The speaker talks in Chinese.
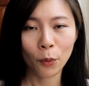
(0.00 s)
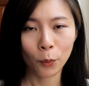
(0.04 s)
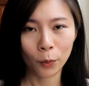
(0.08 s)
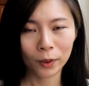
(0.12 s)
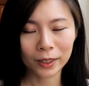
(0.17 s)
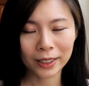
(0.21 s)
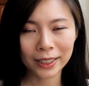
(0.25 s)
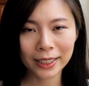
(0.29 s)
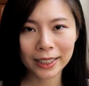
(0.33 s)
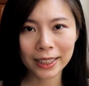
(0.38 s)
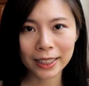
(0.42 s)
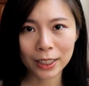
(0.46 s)
我
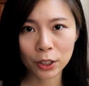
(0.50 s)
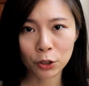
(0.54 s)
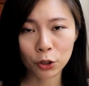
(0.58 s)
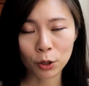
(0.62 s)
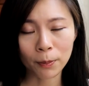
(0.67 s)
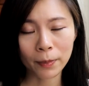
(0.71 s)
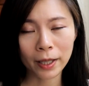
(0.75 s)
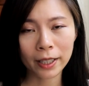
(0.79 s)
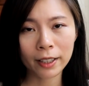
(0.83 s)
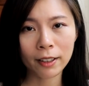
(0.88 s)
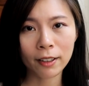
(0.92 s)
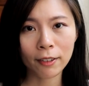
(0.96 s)
自己
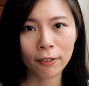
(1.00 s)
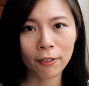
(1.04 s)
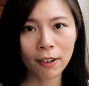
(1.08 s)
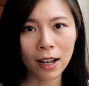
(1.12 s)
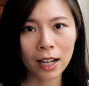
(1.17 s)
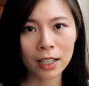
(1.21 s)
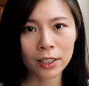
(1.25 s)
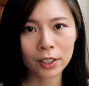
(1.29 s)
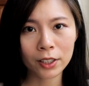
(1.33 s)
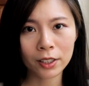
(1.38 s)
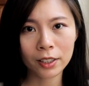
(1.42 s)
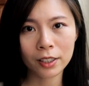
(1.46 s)
准备的
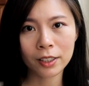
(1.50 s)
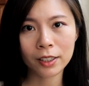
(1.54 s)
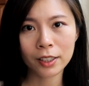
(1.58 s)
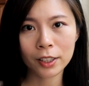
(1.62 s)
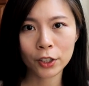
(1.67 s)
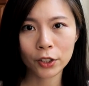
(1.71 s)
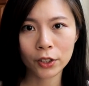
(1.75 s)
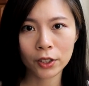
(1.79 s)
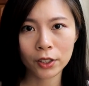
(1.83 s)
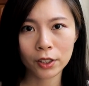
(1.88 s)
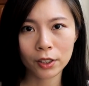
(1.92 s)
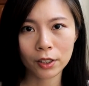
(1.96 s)
方式
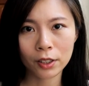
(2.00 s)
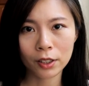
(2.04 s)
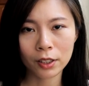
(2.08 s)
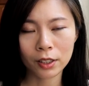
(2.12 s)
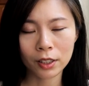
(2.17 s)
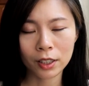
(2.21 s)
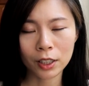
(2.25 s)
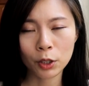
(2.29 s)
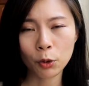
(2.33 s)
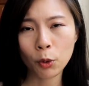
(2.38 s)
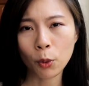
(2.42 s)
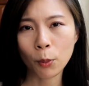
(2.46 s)
是
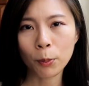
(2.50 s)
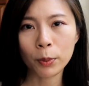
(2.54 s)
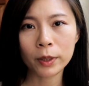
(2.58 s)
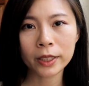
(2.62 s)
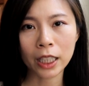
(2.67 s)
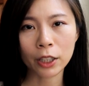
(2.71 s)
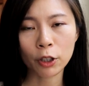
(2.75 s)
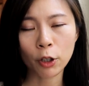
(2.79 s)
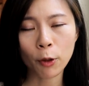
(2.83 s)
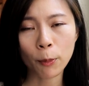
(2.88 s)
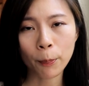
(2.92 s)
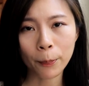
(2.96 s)
因为我不
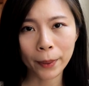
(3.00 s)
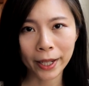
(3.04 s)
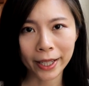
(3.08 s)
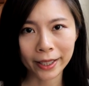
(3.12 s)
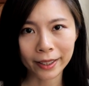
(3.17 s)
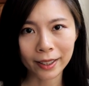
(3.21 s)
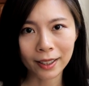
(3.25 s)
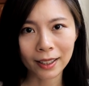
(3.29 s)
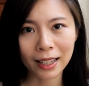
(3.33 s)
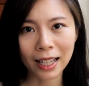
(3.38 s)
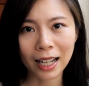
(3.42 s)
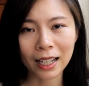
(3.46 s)
想用背
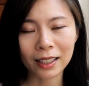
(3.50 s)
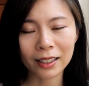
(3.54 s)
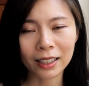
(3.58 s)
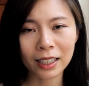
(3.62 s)
的啦，